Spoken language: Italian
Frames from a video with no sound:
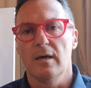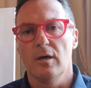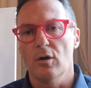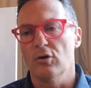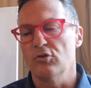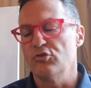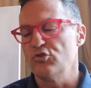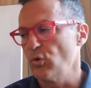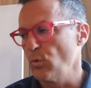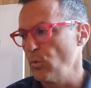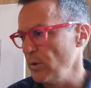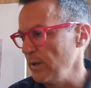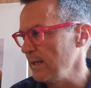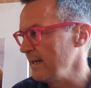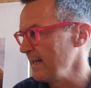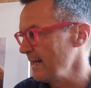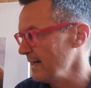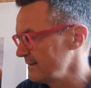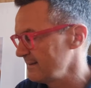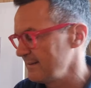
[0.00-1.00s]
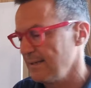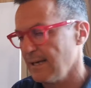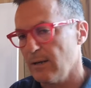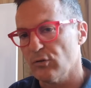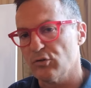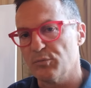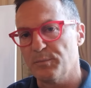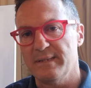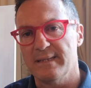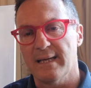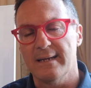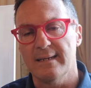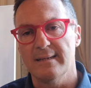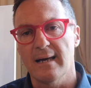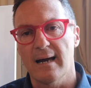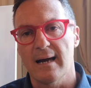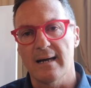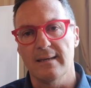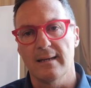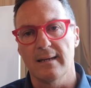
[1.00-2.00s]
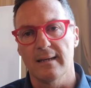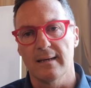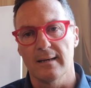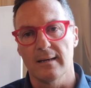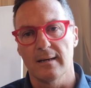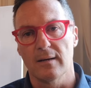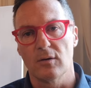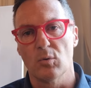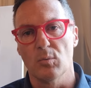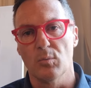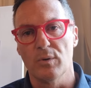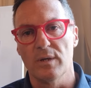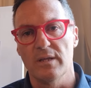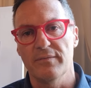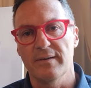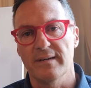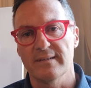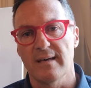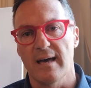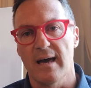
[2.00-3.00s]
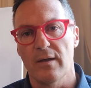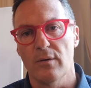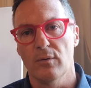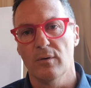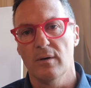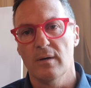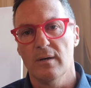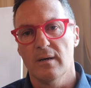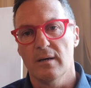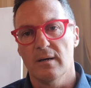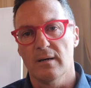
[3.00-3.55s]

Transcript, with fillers: E oggi qui, grazie all'ospitalità del comune di Fasano,